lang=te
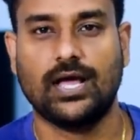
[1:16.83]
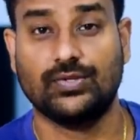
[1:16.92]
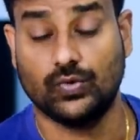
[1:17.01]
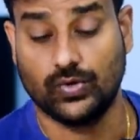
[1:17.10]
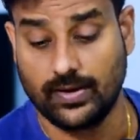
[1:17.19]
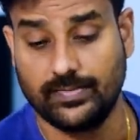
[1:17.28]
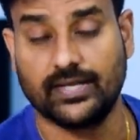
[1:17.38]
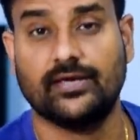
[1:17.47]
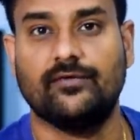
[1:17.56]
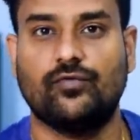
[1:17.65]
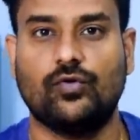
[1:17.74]
అది కూడా
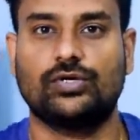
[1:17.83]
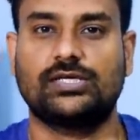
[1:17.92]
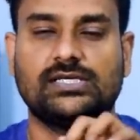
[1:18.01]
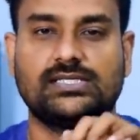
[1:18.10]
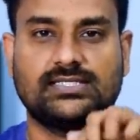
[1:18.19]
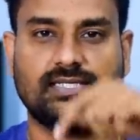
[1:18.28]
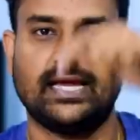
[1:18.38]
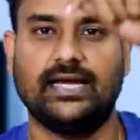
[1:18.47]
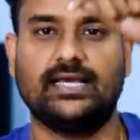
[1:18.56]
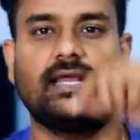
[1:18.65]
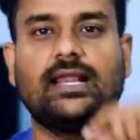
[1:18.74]
మనకి ఫోన్కి
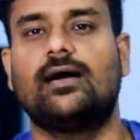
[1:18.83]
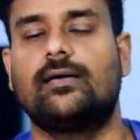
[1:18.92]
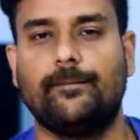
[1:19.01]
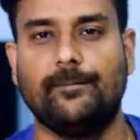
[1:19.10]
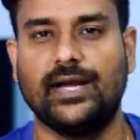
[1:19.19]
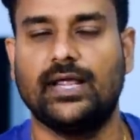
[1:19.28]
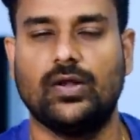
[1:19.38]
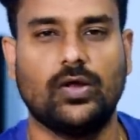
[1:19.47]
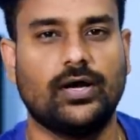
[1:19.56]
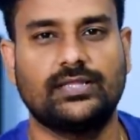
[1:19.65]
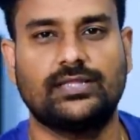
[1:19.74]
సైడ్కి ఇలా
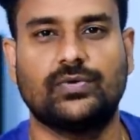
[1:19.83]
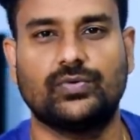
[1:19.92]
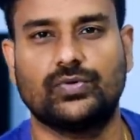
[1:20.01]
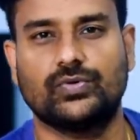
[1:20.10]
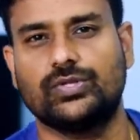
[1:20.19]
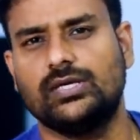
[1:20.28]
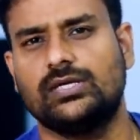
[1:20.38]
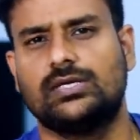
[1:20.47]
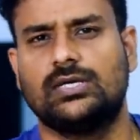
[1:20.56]
మిడిల్లో అయితే ఉంటుంది